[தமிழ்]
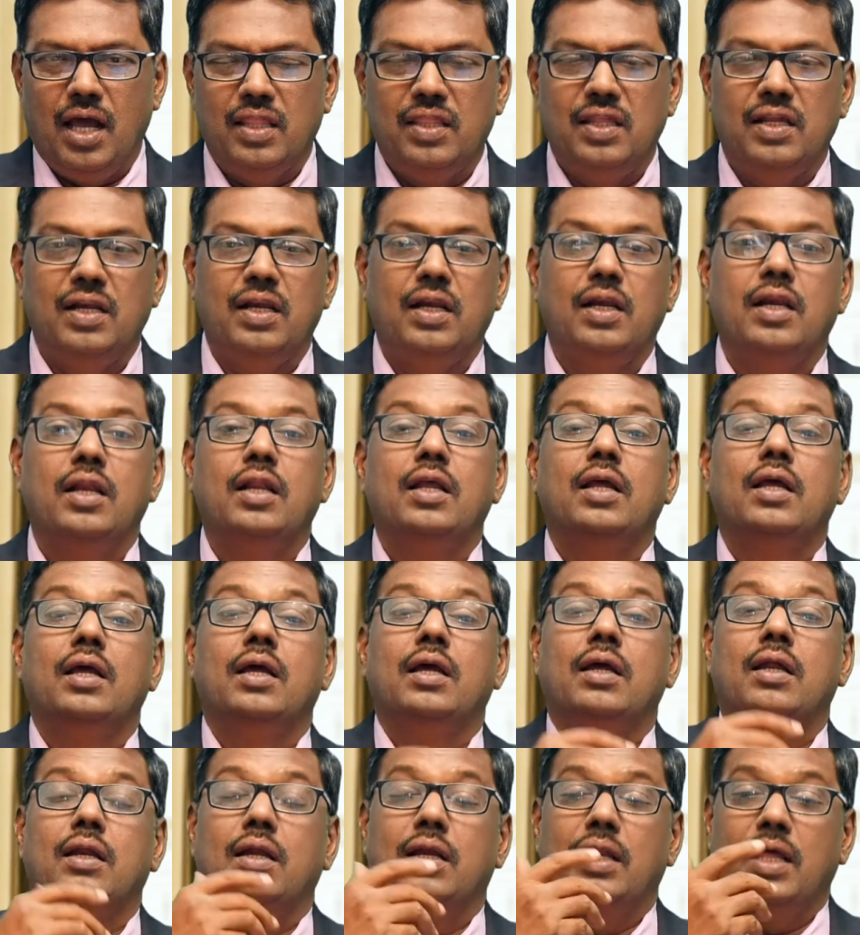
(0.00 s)
அதில்
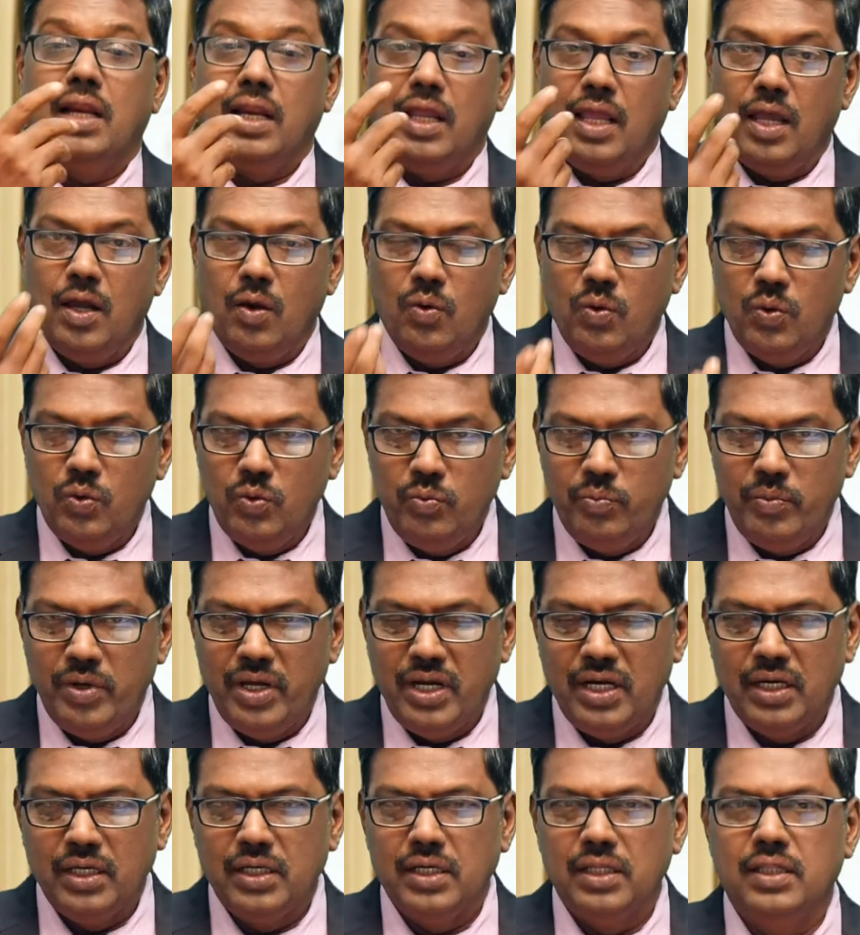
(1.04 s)
நிறைய உண்மை
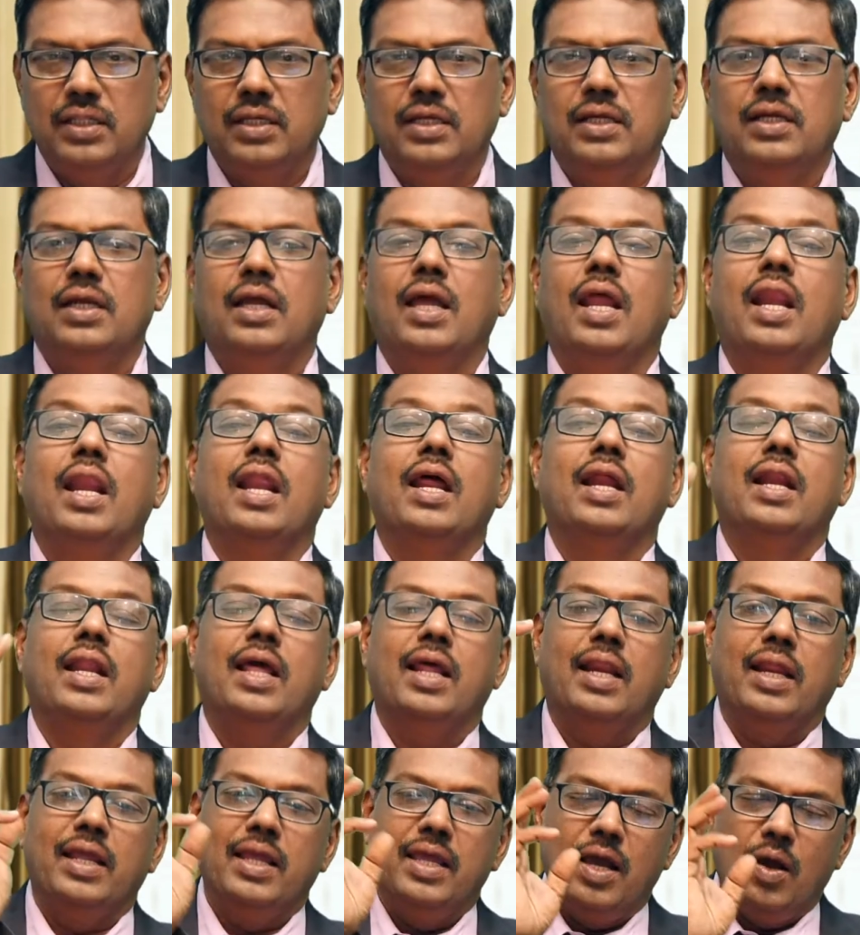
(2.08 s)
இருக்குது அல்ல
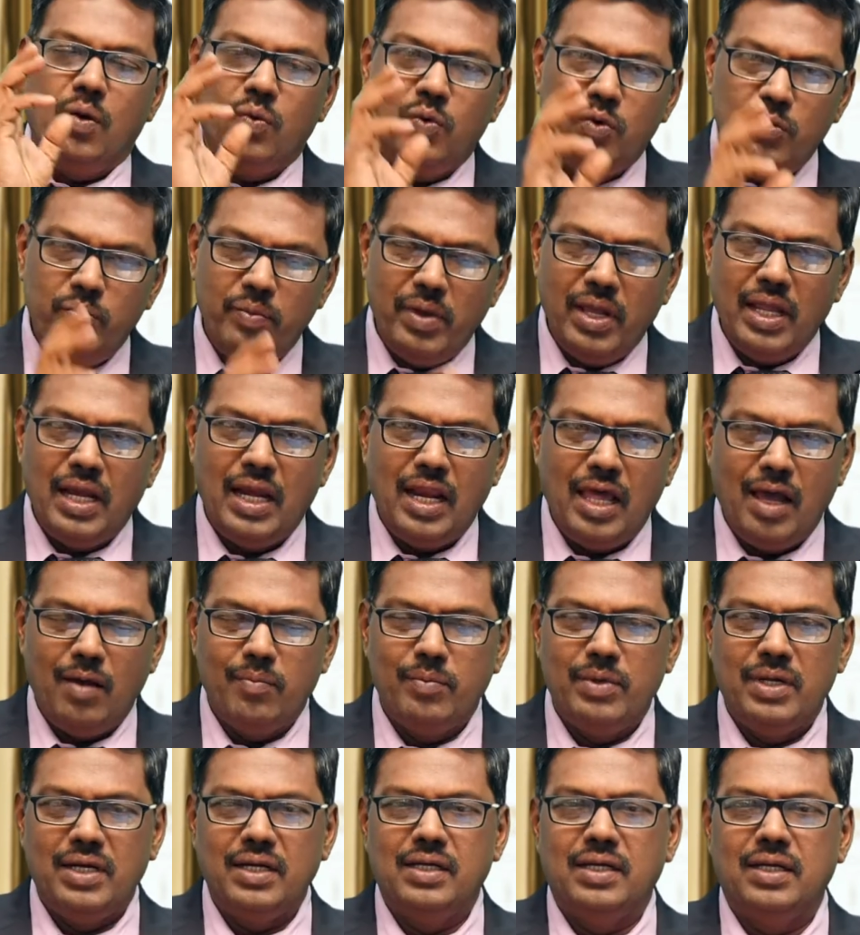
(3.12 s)
நிறையா உண்மை
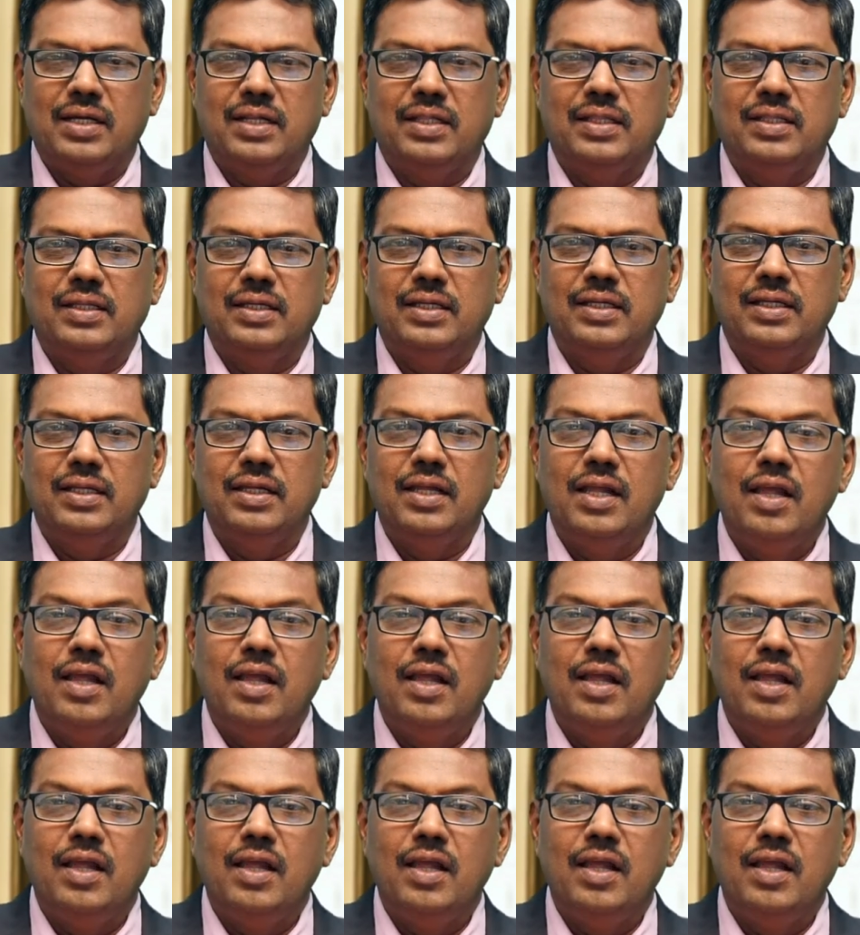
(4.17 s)
இல்லாமல் இருக்கிறது